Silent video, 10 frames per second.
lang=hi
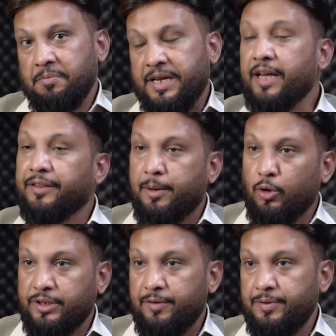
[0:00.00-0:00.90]
के अंदर
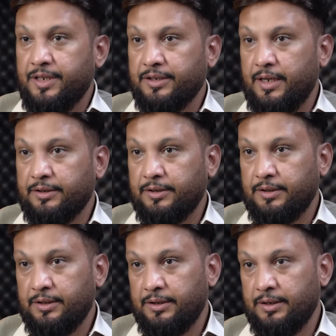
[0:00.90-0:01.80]
बहुत सारे वीज़ा क्लासेस
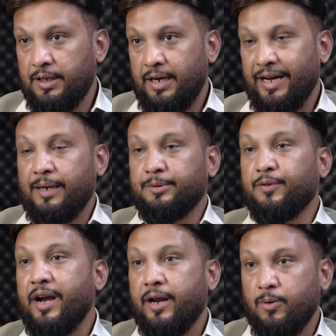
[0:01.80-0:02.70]
हैं अगर आप
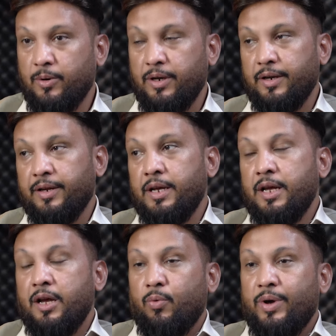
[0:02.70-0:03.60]
सिर्फ कनाडा को कर रहे
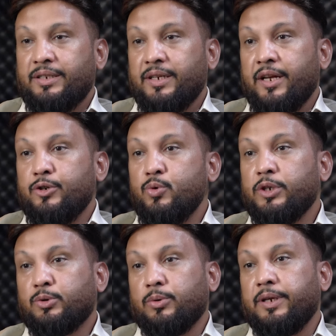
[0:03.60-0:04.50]
हैं वेरस अगर
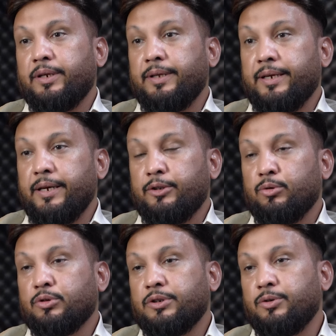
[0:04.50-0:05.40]
यूएस को देख, देखेंगे
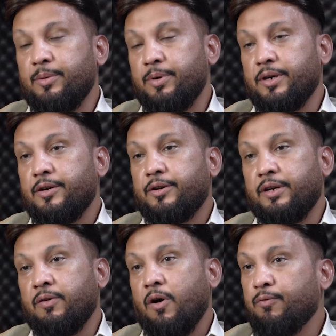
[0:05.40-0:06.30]
तो उसका जो नेबर
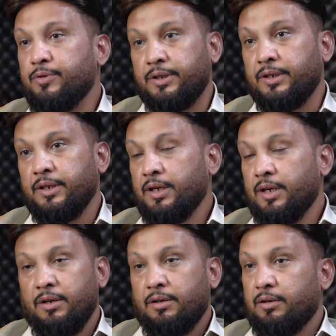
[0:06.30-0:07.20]
कंट्री है ऑब्वियसली
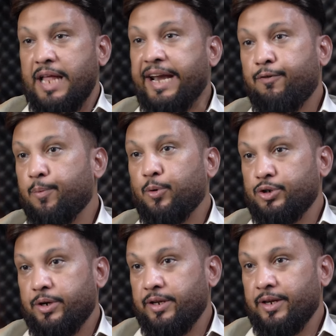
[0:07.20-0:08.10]
लैंड ऑफ
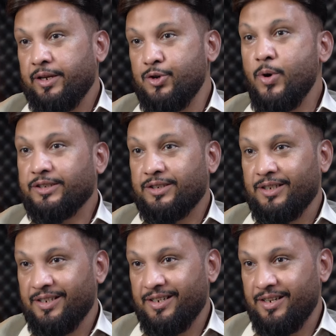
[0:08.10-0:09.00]
अपॉर्चुनिटी है यूएस
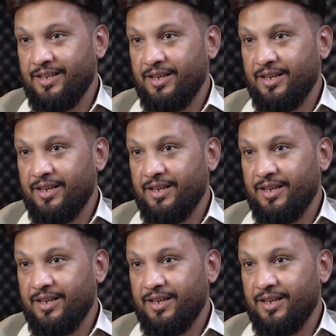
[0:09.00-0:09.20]
यूएसए